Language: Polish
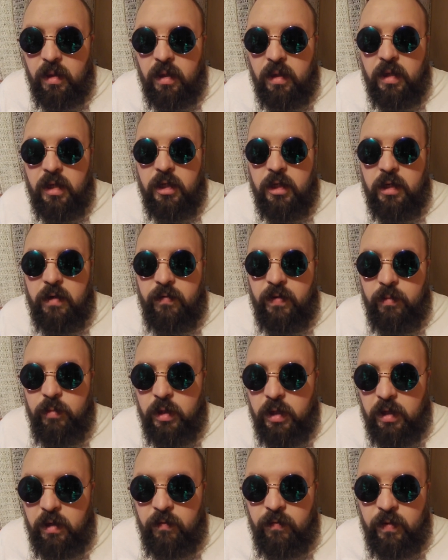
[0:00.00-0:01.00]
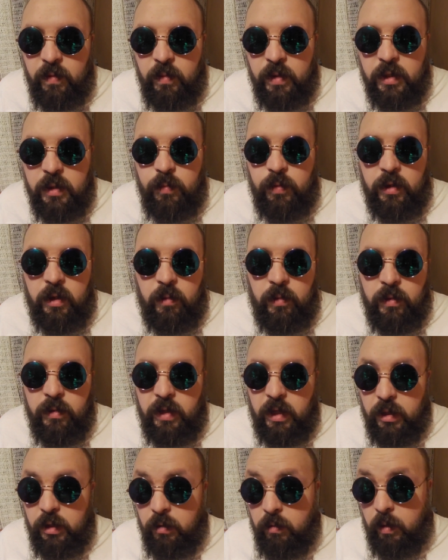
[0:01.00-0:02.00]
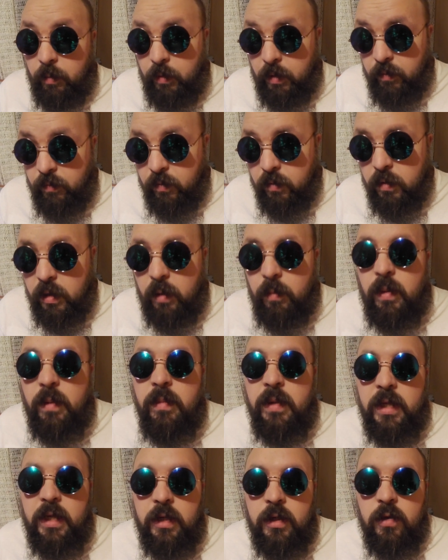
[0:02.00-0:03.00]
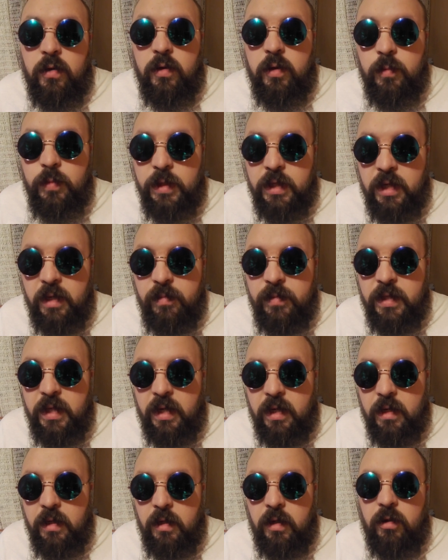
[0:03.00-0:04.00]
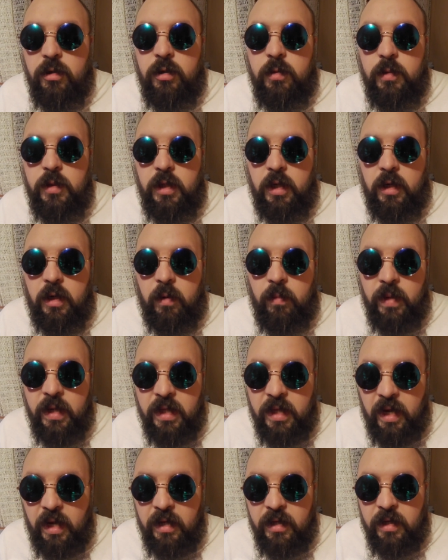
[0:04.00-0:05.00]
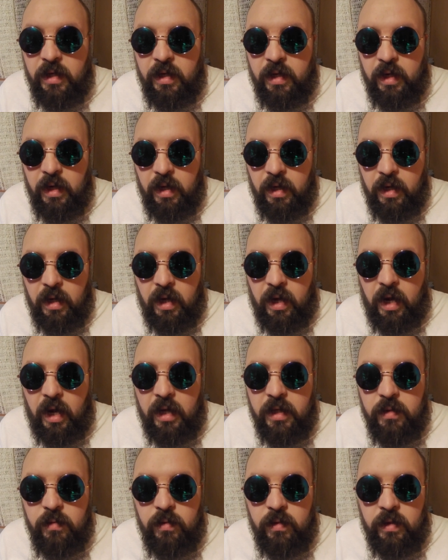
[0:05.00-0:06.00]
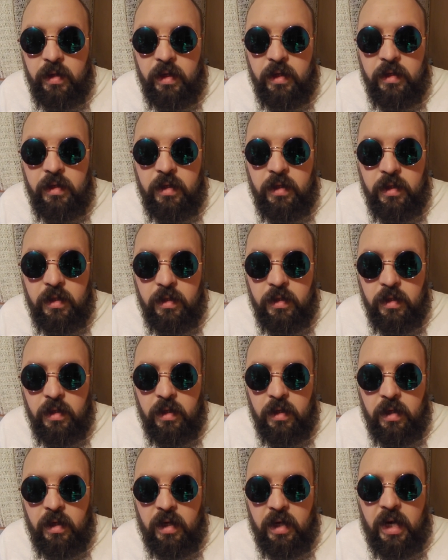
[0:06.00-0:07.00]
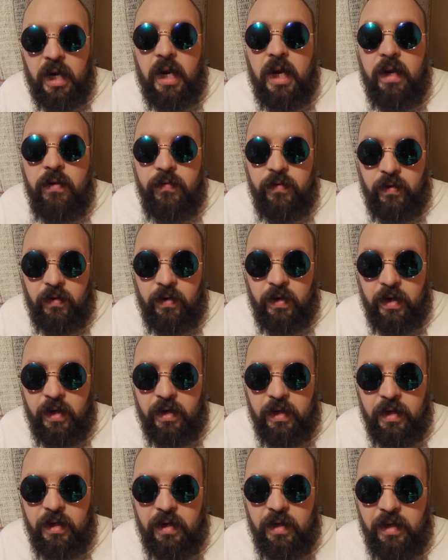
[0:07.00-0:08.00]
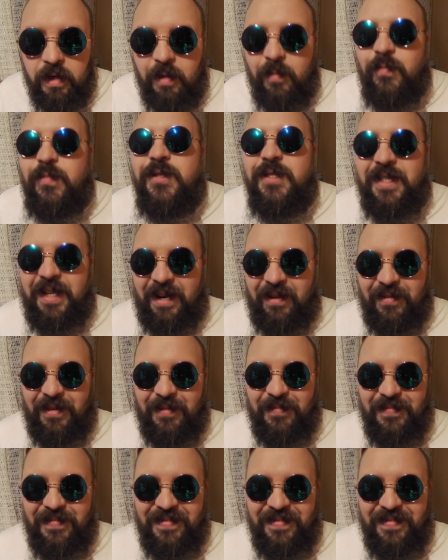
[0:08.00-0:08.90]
Jeżeli Wam się ten filmik spodobał, dajcie łapkę w górę, pamiętajcie o subskrypcjach i oczywiście komentarzach. Hasło na dziś, kalafiorek. Pozdrawiam.